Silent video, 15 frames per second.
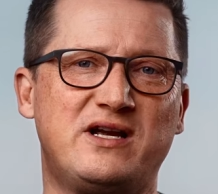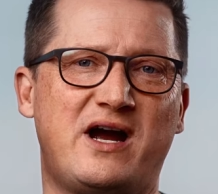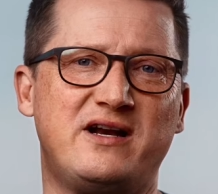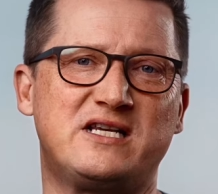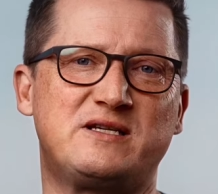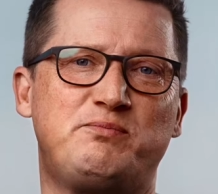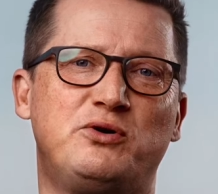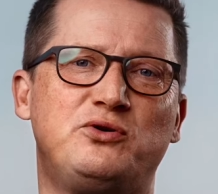
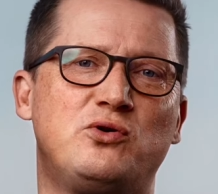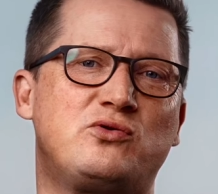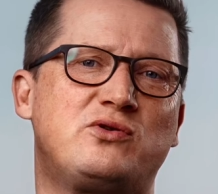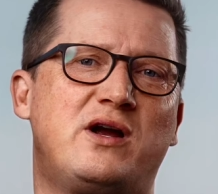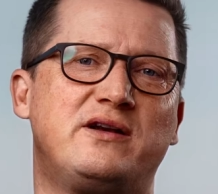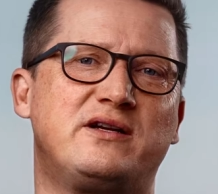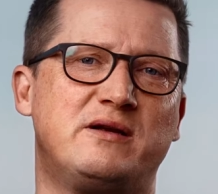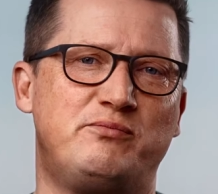deines
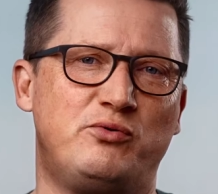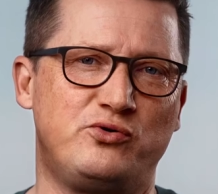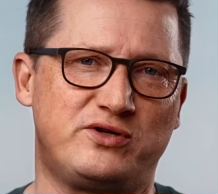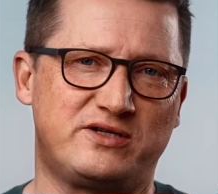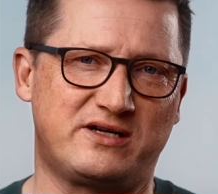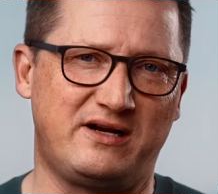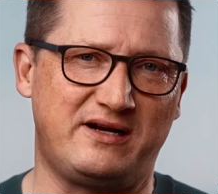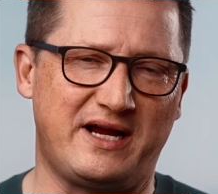
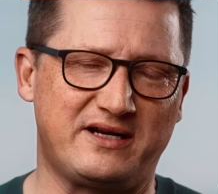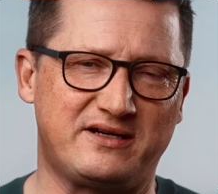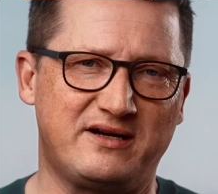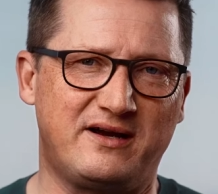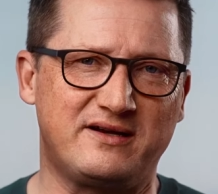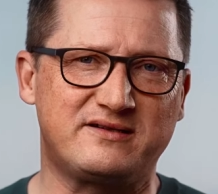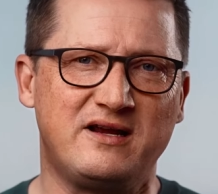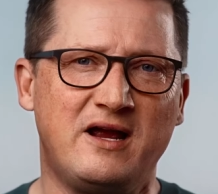Produktangebotes gelenkt
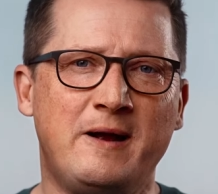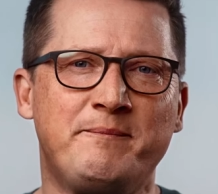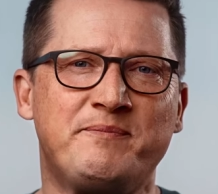hast,